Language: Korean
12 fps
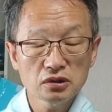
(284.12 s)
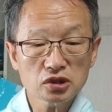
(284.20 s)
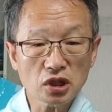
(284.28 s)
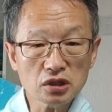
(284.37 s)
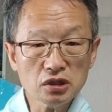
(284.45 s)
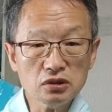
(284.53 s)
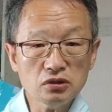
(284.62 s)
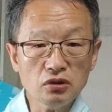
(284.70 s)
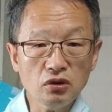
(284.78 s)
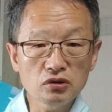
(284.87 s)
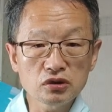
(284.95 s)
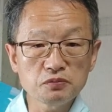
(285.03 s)
자기네들이
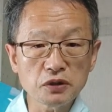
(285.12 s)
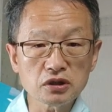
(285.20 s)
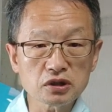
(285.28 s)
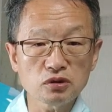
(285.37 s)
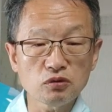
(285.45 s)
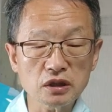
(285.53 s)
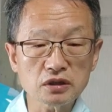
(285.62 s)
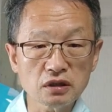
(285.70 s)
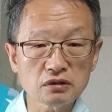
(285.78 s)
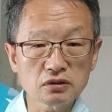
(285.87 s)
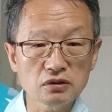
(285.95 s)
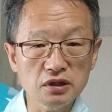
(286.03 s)
어느 별에서
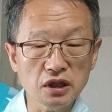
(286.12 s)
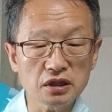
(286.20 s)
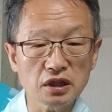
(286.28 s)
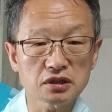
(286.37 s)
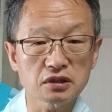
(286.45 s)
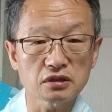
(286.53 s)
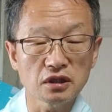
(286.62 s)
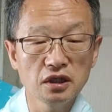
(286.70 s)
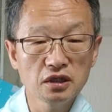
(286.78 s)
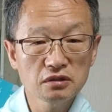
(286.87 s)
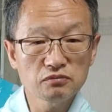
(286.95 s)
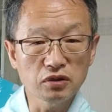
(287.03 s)
왔다는 걸 얘기해서
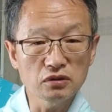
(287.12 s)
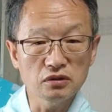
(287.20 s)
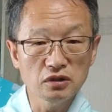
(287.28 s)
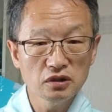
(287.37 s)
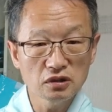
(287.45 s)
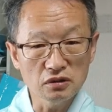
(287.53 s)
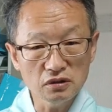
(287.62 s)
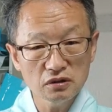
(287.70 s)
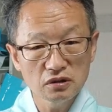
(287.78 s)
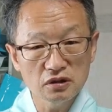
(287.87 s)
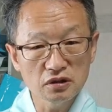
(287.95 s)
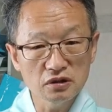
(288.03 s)
뭐 어?
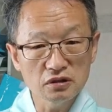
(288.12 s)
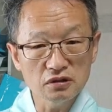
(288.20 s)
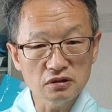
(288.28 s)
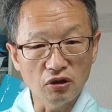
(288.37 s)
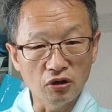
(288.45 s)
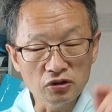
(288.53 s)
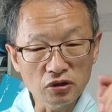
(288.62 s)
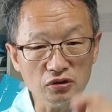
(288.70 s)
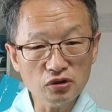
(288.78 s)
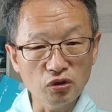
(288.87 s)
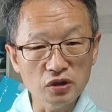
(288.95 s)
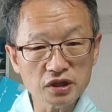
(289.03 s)

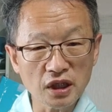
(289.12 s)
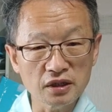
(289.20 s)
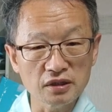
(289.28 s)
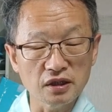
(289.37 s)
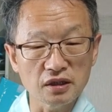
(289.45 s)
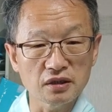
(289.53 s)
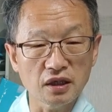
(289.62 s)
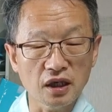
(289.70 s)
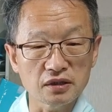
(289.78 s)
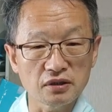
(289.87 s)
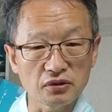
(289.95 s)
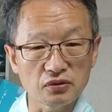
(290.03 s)
언어는 통하지 않는다
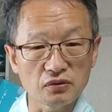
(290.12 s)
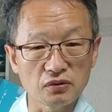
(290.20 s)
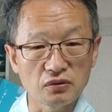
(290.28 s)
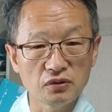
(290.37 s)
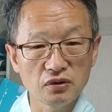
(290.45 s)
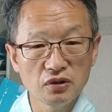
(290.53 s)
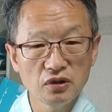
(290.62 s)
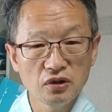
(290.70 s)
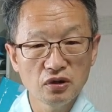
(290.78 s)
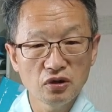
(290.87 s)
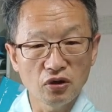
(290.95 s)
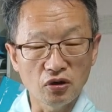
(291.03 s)
하더라도
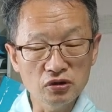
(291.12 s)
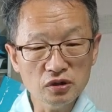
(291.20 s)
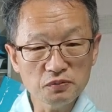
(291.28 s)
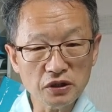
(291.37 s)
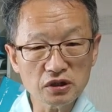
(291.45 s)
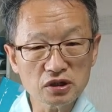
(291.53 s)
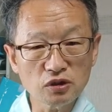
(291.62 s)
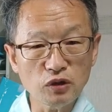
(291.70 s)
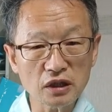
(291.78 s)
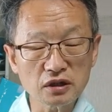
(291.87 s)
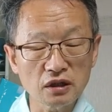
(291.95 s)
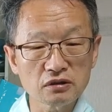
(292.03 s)
어느 별에서
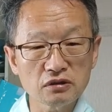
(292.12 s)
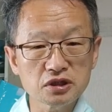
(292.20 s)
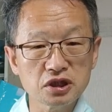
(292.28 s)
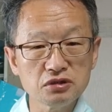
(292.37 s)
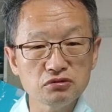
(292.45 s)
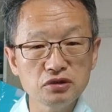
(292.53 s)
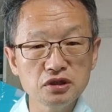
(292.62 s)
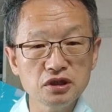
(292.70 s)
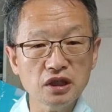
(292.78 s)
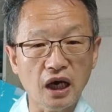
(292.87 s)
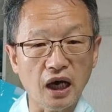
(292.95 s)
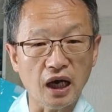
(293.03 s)
왔다는 걸
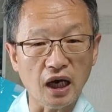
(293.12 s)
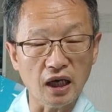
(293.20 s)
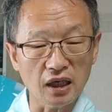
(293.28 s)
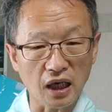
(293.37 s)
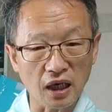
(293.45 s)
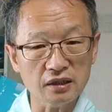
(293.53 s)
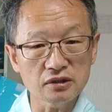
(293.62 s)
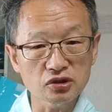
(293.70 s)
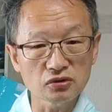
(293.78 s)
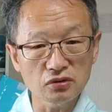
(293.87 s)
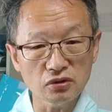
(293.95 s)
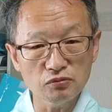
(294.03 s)
지구인이 아, 아, 알을
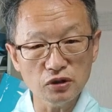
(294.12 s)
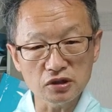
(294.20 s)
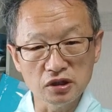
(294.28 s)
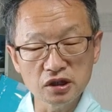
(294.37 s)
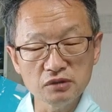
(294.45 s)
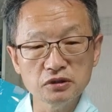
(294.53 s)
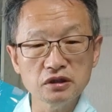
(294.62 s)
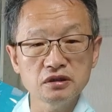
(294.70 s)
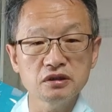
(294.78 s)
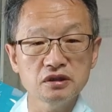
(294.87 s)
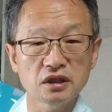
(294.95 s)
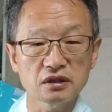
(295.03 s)
정도로 뭐 그림을
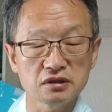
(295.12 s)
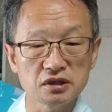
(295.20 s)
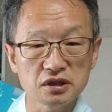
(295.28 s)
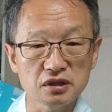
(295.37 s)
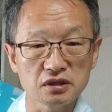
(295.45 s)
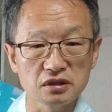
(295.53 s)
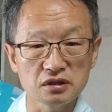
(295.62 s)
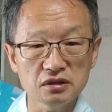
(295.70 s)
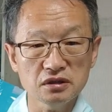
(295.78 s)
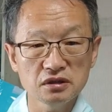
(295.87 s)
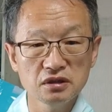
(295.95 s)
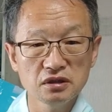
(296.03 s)
그린다든지